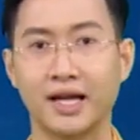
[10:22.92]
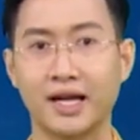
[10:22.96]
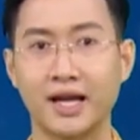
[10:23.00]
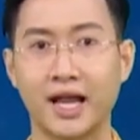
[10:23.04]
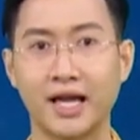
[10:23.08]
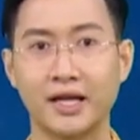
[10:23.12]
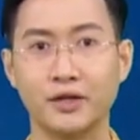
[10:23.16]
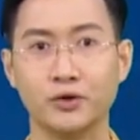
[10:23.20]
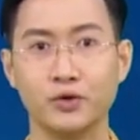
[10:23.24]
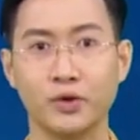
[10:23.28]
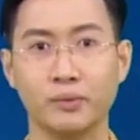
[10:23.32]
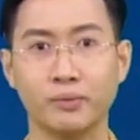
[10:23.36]

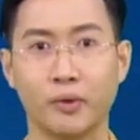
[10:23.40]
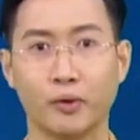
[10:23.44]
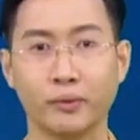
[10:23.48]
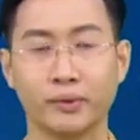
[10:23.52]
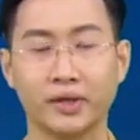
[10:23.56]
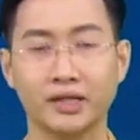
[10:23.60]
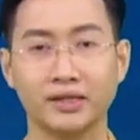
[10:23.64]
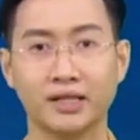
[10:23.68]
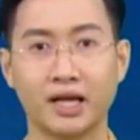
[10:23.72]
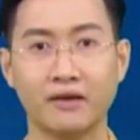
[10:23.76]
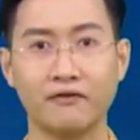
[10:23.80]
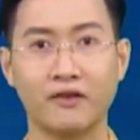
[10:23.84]
Đến đây, chuyên
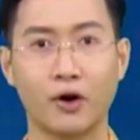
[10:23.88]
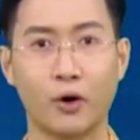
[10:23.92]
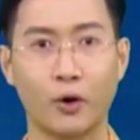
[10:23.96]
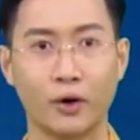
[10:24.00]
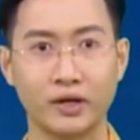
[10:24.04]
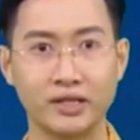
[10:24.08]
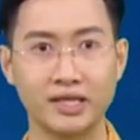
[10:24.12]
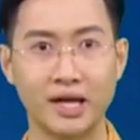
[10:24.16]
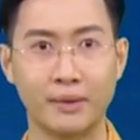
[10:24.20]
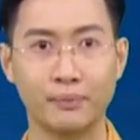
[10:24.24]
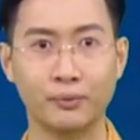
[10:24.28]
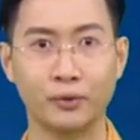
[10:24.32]
mục Kinh tế
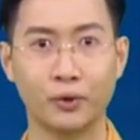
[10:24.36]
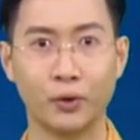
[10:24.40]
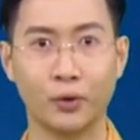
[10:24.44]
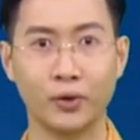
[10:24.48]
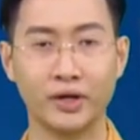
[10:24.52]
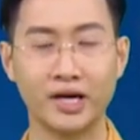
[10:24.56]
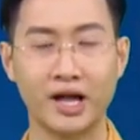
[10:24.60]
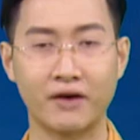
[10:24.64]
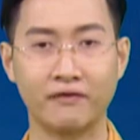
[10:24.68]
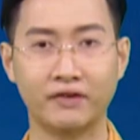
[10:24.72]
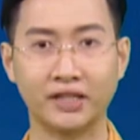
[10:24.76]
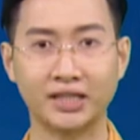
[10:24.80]
và Hội nhập
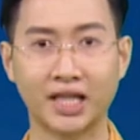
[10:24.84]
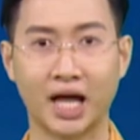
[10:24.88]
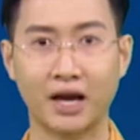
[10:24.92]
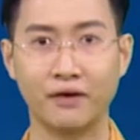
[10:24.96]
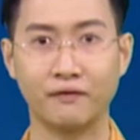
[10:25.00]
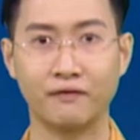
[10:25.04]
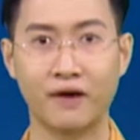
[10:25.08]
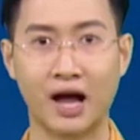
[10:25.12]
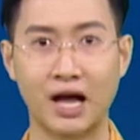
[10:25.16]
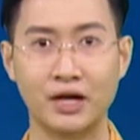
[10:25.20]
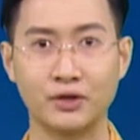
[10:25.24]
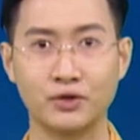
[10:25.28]
của Đài Phát
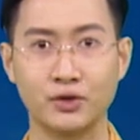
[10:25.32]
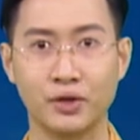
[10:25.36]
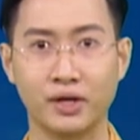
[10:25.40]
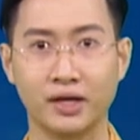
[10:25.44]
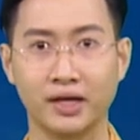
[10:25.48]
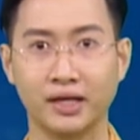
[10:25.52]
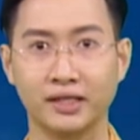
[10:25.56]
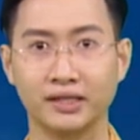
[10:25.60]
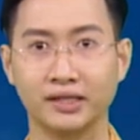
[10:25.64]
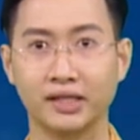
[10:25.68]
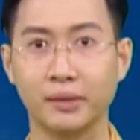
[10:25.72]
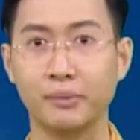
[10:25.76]
thanh và
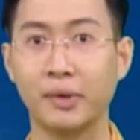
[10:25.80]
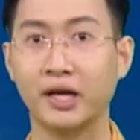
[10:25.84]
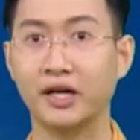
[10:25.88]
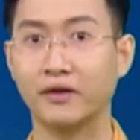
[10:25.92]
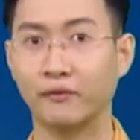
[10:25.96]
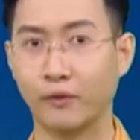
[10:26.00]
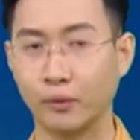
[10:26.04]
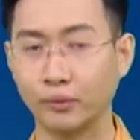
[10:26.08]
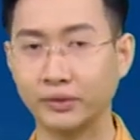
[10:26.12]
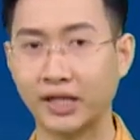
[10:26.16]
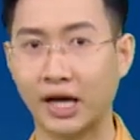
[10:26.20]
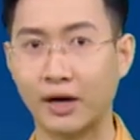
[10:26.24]
Truyền hình tỉnh
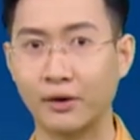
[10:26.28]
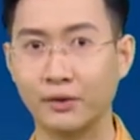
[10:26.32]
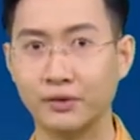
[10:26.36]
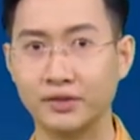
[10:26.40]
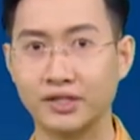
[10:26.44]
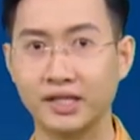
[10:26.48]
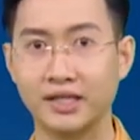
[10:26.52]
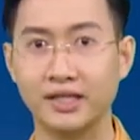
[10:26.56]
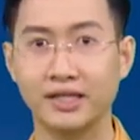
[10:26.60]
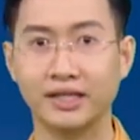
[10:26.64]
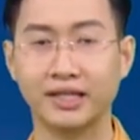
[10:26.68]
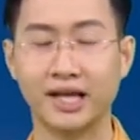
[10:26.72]
Bà Rịa - Vũng
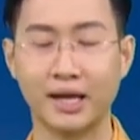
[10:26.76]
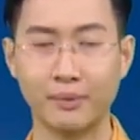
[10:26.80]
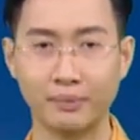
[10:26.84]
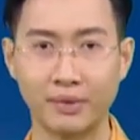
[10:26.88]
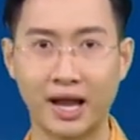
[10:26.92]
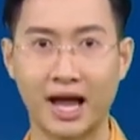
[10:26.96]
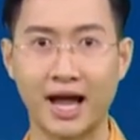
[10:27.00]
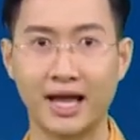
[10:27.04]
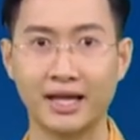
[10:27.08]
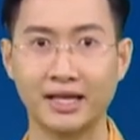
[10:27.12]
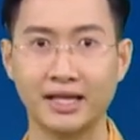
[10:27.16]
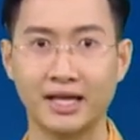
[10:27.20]
Tàu sẽ được
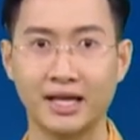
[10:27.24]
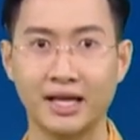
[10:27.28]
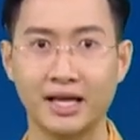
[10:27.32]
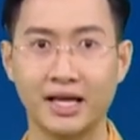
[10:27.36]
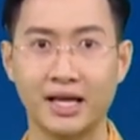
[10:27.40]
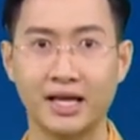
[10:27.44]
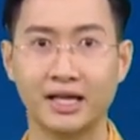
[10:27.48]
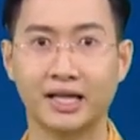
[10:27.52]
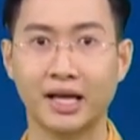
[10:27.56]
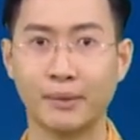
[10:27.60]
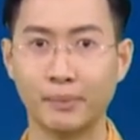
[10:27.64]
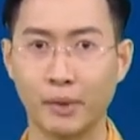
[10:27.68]
khép lại.
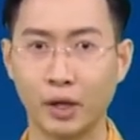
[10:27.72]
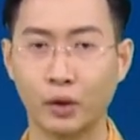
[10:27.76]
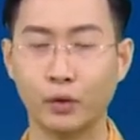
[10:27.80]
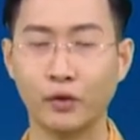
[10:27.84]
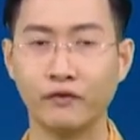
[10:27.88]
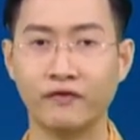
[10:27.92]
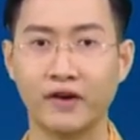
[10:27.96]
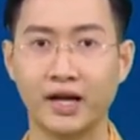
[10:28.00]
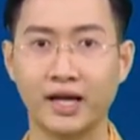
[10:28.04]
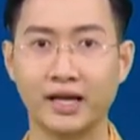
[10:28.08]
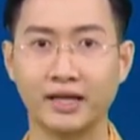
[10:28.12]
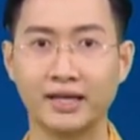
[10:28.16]
Cảm
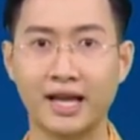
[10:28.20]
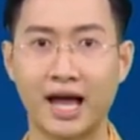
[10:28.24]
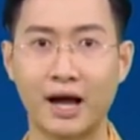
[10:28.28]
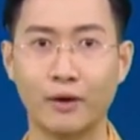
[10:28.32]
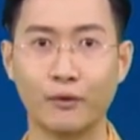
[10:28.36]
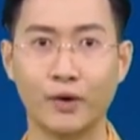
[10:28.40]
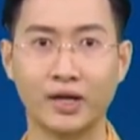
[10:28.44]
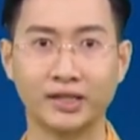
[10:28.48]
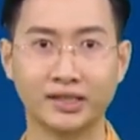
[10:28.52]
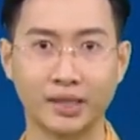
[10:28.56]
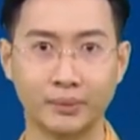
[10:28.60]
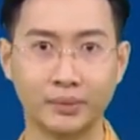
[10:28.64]
ơn quý vị
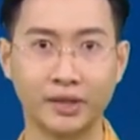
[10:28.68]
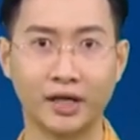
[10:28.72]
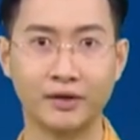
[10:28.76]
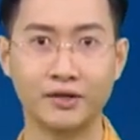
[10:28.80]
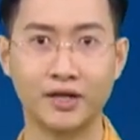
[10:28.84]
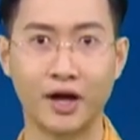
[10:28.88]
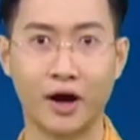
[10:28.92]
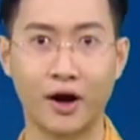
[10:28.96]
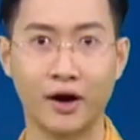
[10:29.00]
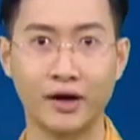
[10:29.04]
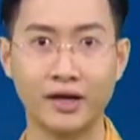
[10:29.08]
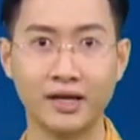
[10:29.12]
đã quan tâm
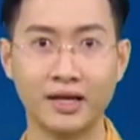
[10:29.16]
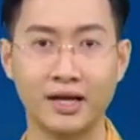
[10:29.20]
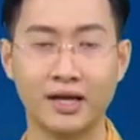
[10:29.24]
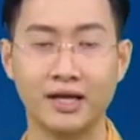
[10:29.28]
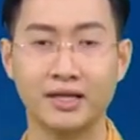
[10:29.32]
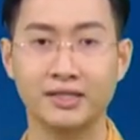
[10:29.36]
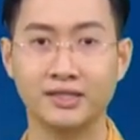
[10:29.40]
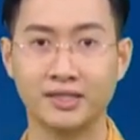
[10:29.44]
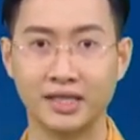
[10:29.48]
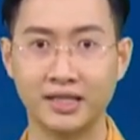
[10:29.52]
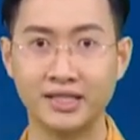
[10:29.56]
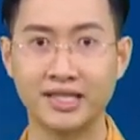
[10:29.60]
theo dõi.
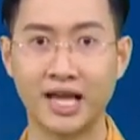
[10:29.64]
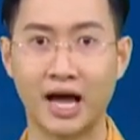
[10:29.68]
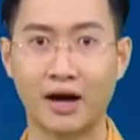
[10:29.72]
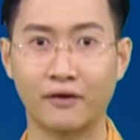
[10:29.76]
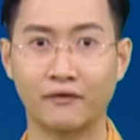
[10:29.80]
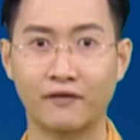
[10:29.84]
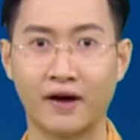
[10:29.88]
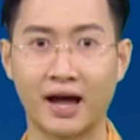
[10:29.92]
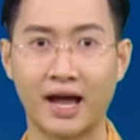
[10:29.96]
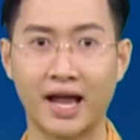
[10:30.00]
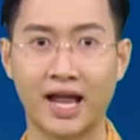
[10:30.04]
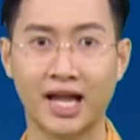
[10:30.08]
Xin
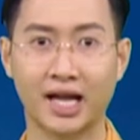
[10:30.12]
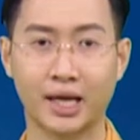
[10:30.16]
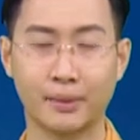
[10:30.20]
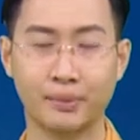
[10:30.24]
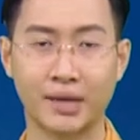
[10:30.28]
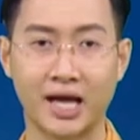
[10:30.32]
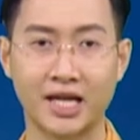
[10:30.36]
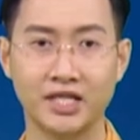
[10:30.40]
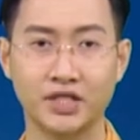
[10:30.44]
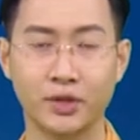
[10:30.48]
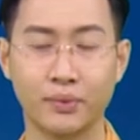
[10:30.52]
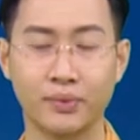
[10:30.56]
chào và hẹn
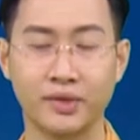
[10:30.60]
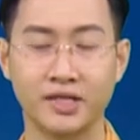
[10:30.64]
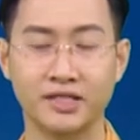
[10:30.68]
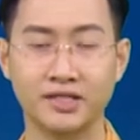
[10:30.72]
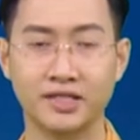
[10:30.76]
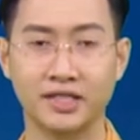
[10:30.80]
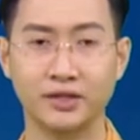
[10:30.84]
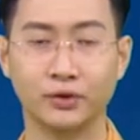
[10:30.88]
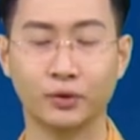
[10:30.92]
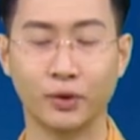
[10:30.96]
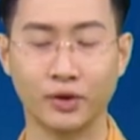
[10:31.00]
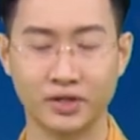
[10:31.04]
gặp lại trong
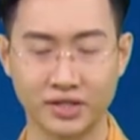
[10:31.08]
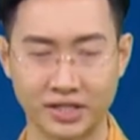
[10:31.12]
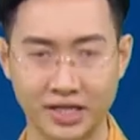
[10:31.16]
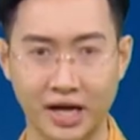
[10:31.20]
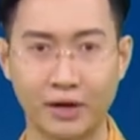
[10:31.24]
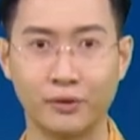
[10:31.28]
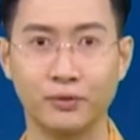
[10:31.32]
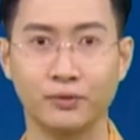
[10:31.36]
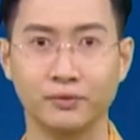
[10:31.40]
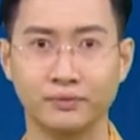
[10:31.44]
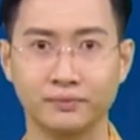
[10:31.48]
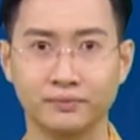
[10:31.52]
chương trình tuần
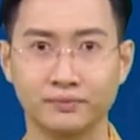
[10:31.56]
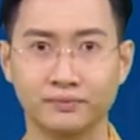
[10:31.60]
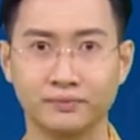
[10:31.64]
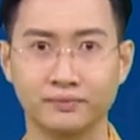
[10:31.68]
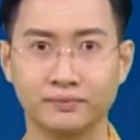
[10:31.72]
sau.